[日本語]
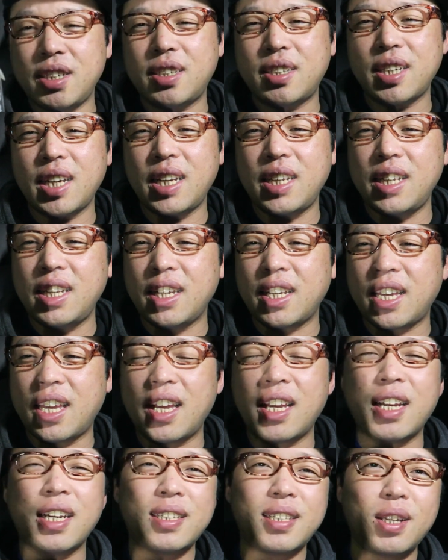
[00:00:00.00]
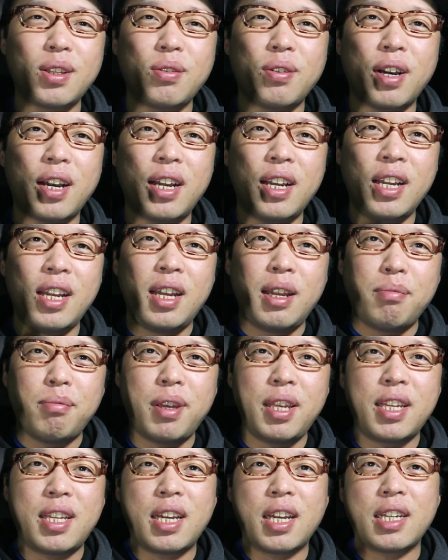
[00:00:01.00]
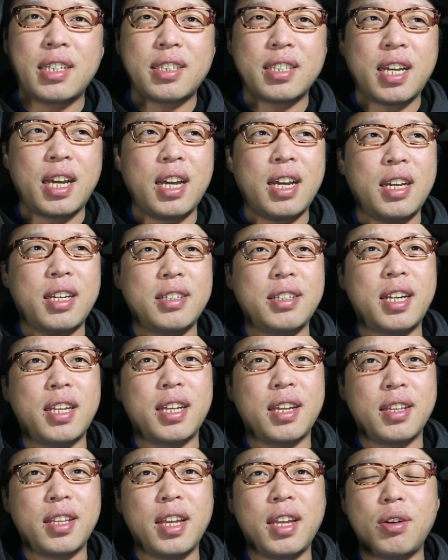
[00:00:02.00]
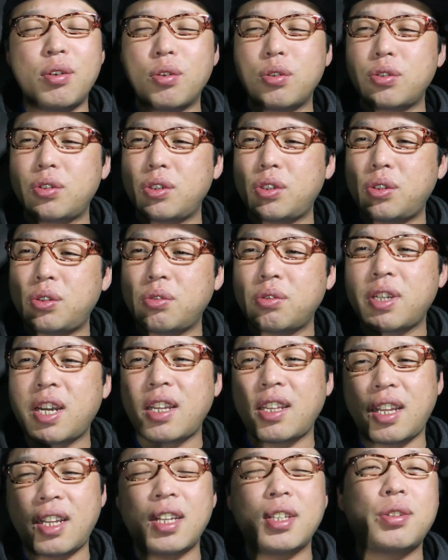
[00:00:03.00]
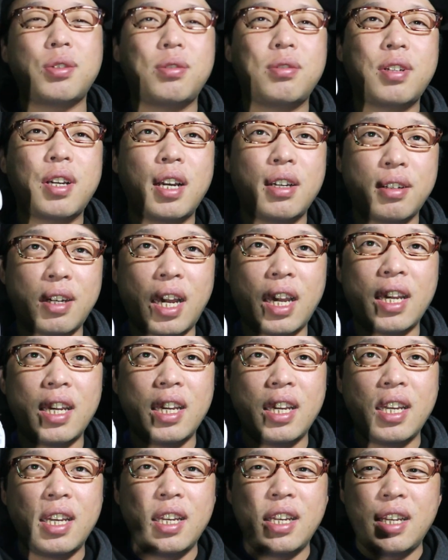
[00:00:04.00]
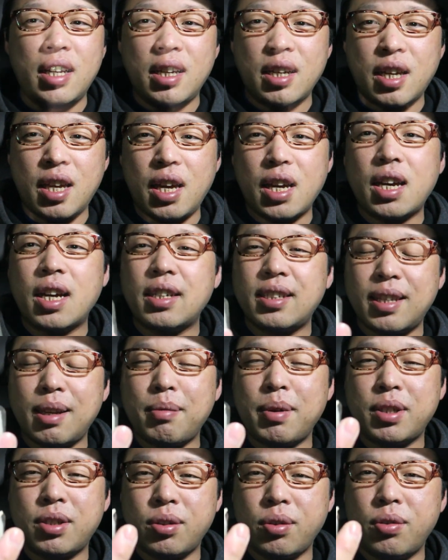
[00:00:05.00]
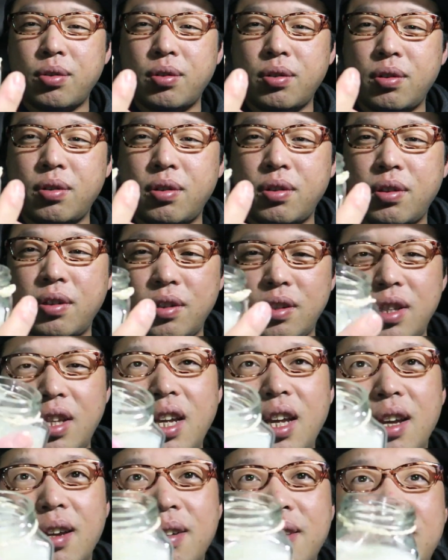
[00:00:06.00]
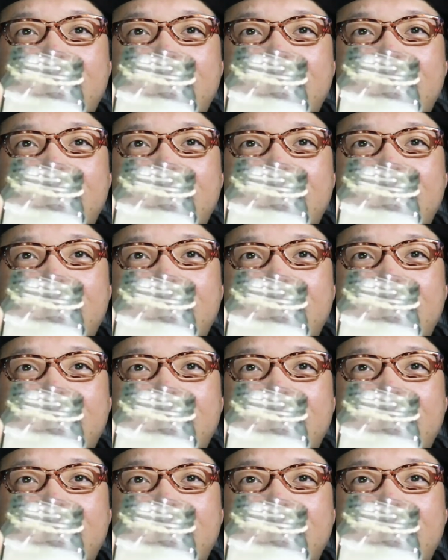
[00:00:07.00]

実際に経過したのは、まあ、いっかげつはんぐらいなんで、ろくしゅうかん、ななしゅうかんぐらい経過してますよ。で、